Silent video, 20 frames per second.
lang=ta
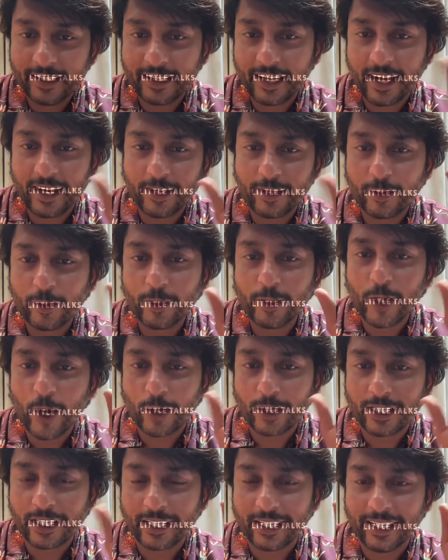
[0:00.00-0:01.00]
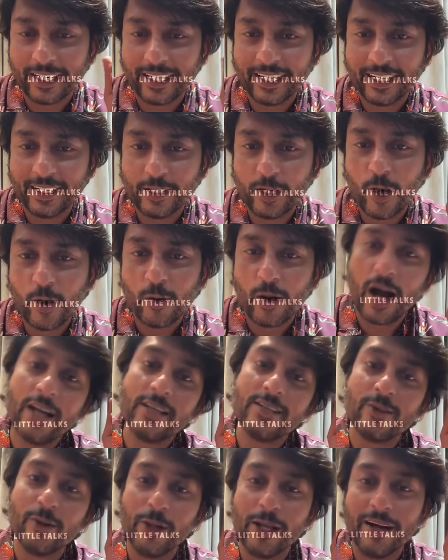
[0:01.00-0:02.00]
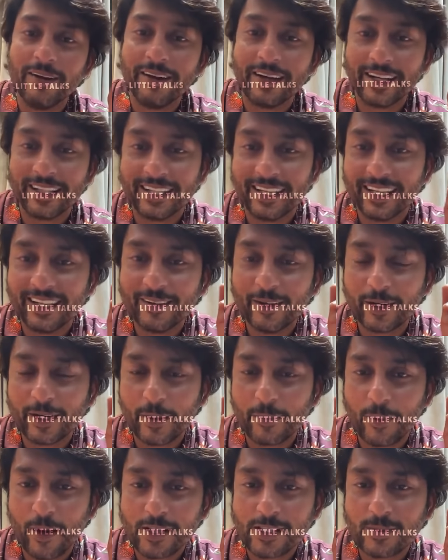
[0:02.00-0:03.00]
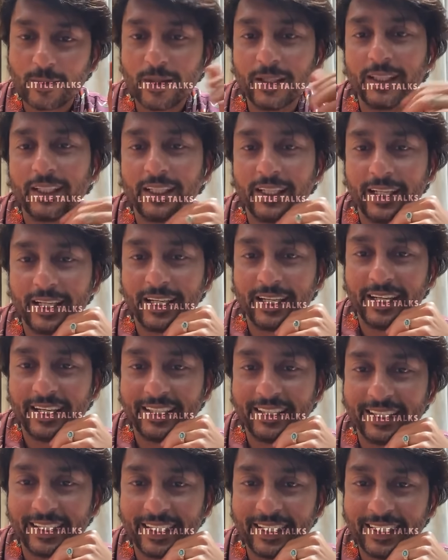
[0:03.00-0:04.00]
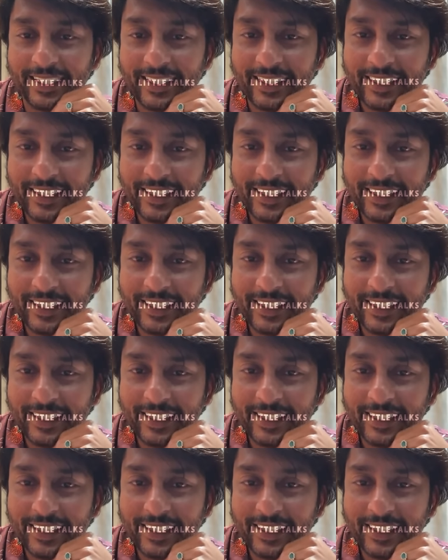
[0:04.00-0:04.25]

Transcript: ஹாய் குட் டாக்டர் நீங்கள் யோ ஹாய் சொல்லியா வேறு இதில் ஓகே பாசமாக திட்டினீங்கன்னு எடுத்துக்கிறேன்